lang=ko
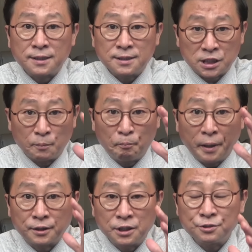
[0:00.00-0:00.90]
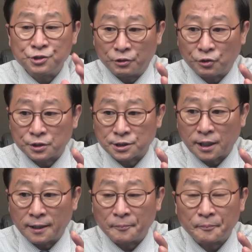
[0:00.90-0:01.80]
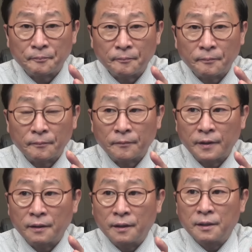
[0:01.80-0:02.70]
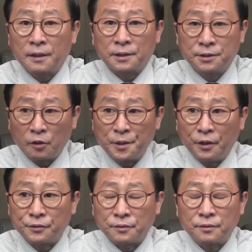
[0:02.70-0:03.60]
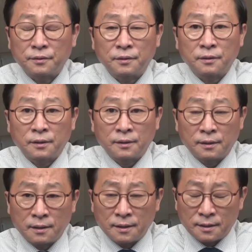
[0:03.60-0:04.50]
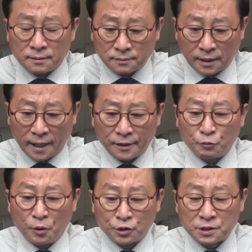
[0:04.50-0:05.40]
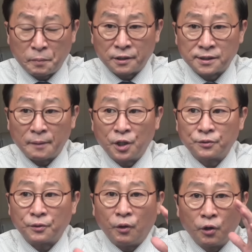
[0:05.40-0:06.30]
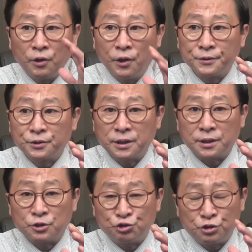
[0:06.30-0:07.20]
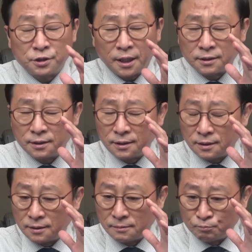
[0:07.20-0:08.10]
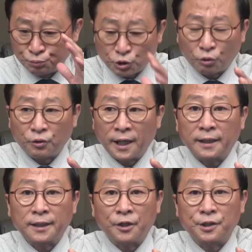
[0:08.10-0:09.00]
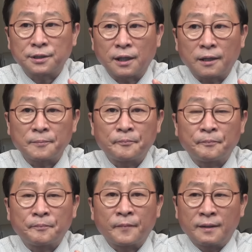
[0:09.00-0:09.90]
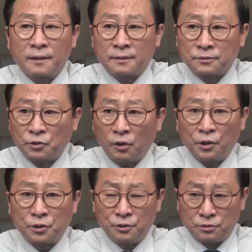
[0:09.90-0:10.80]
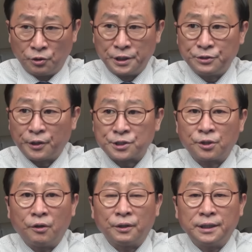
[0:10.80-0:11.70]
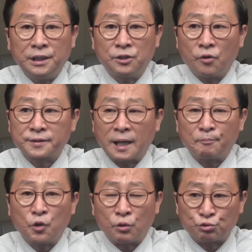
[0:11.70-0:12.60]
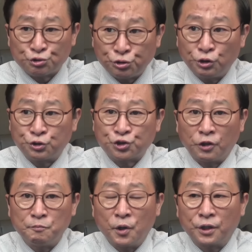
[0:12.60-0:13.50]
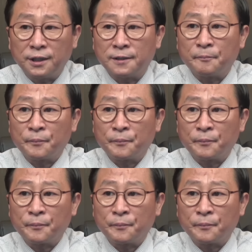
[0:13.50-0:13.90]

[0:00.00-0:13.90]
집회를 열 것이다. 그러면 대규모 집회를 하면 언론들이 취재를 무조건 하게 되어 있다. 또 여의도에서 2030 수천 명이